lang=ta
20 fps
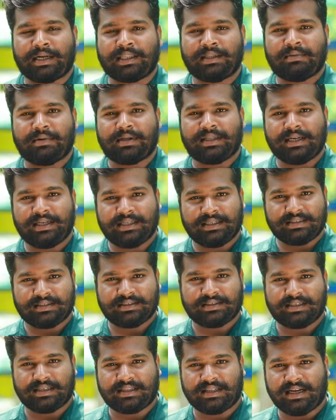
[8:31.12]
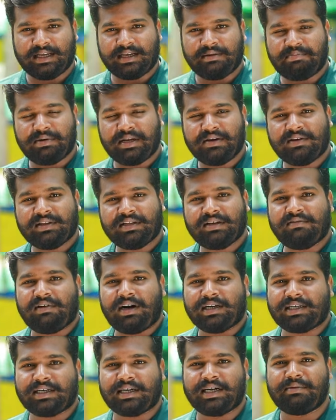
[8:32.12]
படுத்து பார்த்திங்கன்னா இந்த சிஸ்டத்தில் எப்படி வந்து
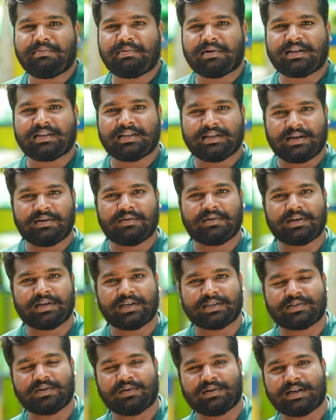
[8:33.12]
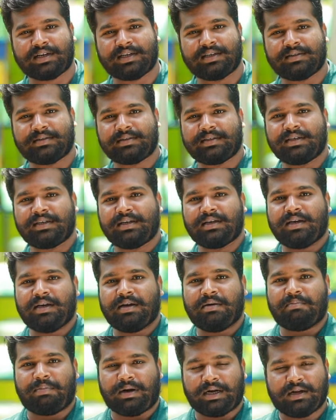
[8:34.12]
வாட்டர் ரெடி பண்ணுறதுன்னு நான் உங்களுக்கு நான் சொல்கிறேன்
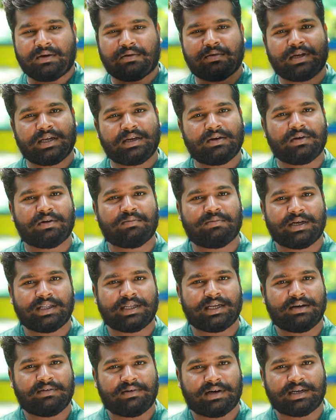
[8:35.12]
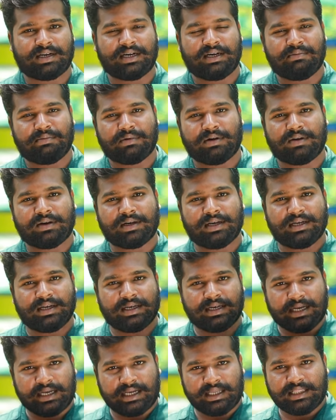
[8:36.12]
பண்ணக்குட்டைக்கு ஒரு மாதிரியாக வாட்டர் ரெடி பண்ணுவாங்க
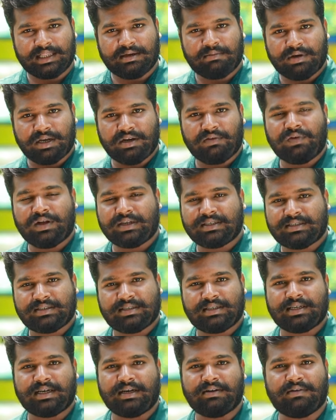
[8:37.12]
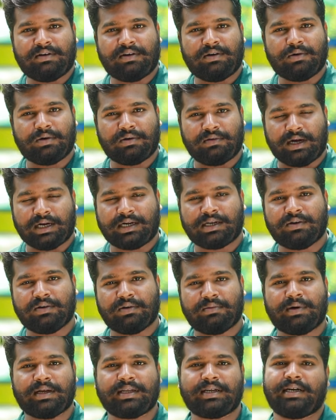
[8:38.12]
இந்த பயோஃப்ளாக் சிஸ்டத்துக்கு ஒரு வாட்டரை
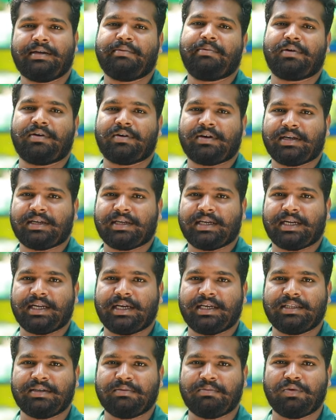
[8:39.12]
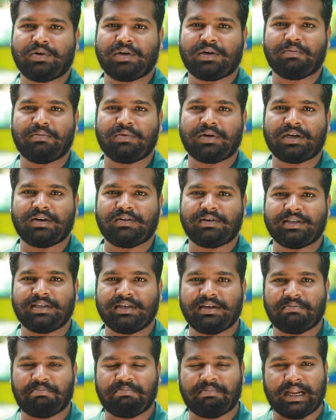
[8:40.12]
ஒரு மாதிரி ரெடி பண்ணுவாங்க ஏன்னா இது முழுக்க முழுக்க வந்து
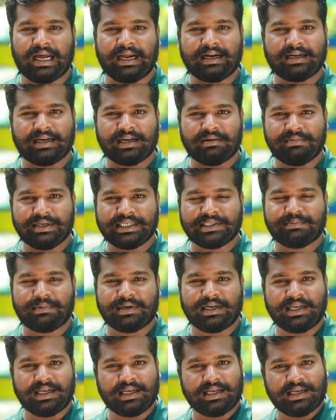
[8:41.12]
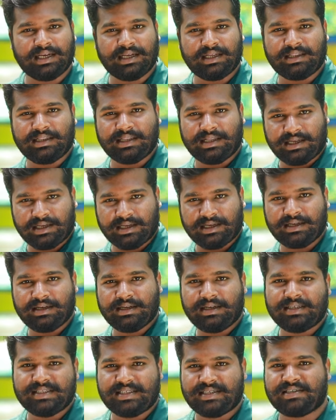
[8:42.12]
பிளாங்க்டனை பேஸ் பண்ணி இந்த
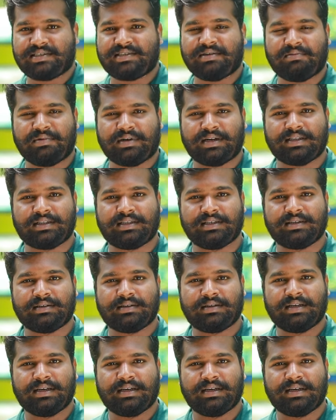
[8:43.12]
சிஸ்டம் பண்ணுறது